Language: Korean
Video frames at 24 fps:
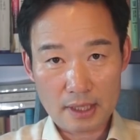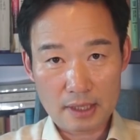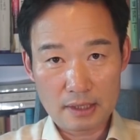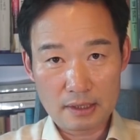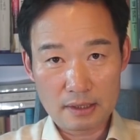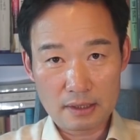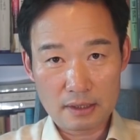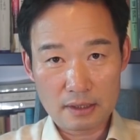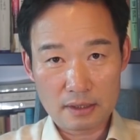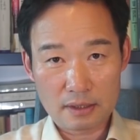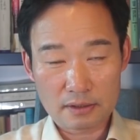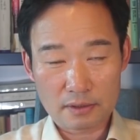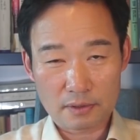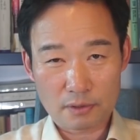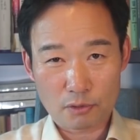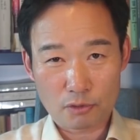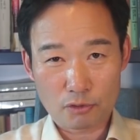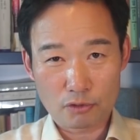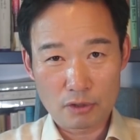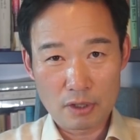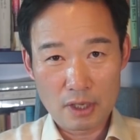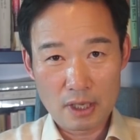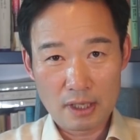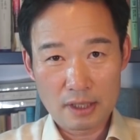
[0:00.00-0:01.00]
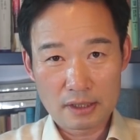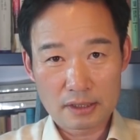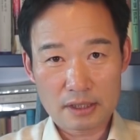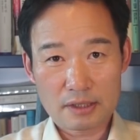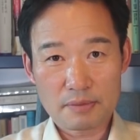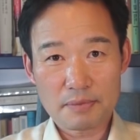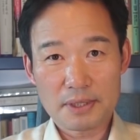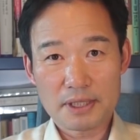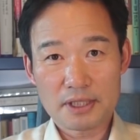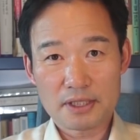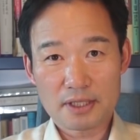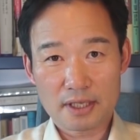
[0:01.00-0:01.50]
그
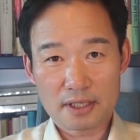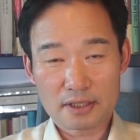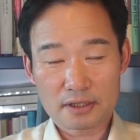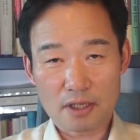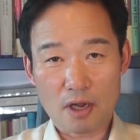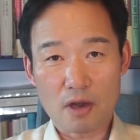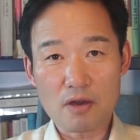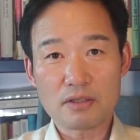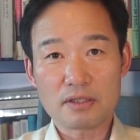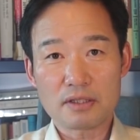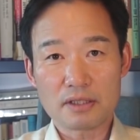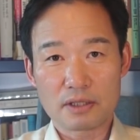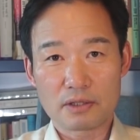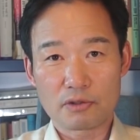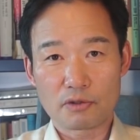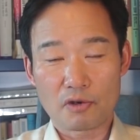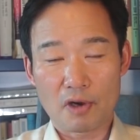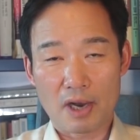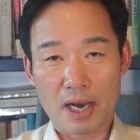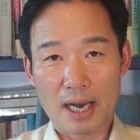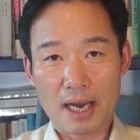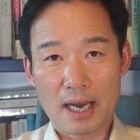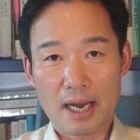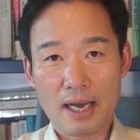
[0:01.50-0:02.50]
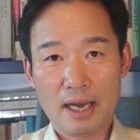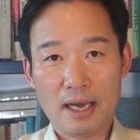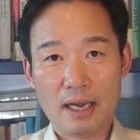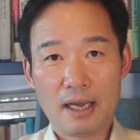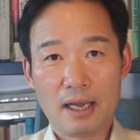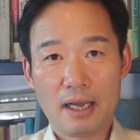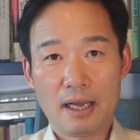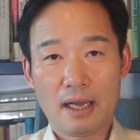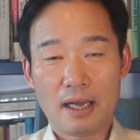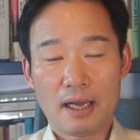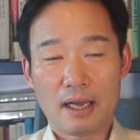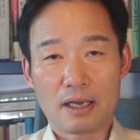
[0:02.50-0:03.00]
시민들의 성금과
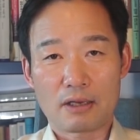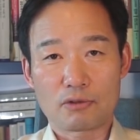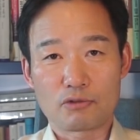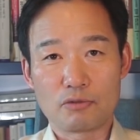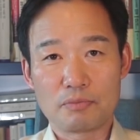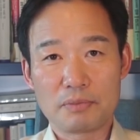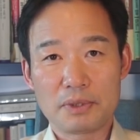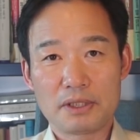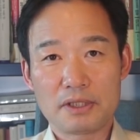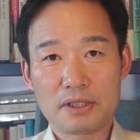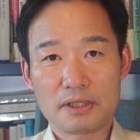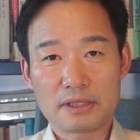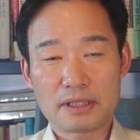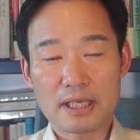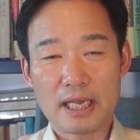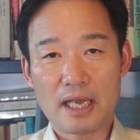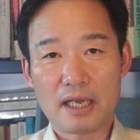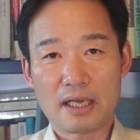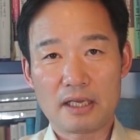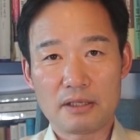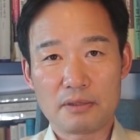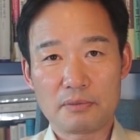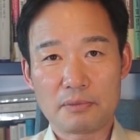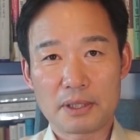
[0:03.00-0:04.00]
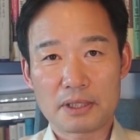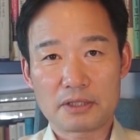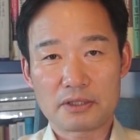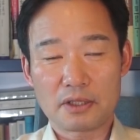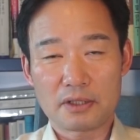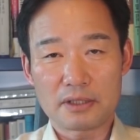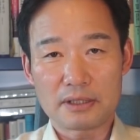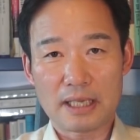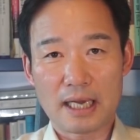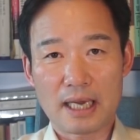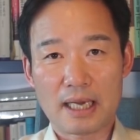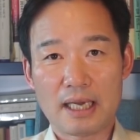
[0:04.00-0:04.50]
아, 국민들
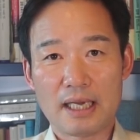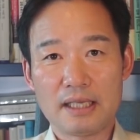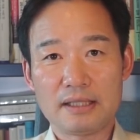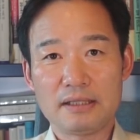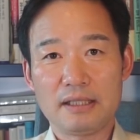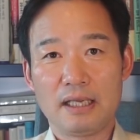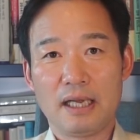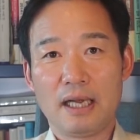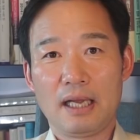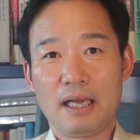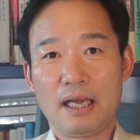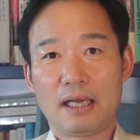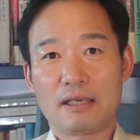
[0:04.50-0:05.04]
세금에서 나간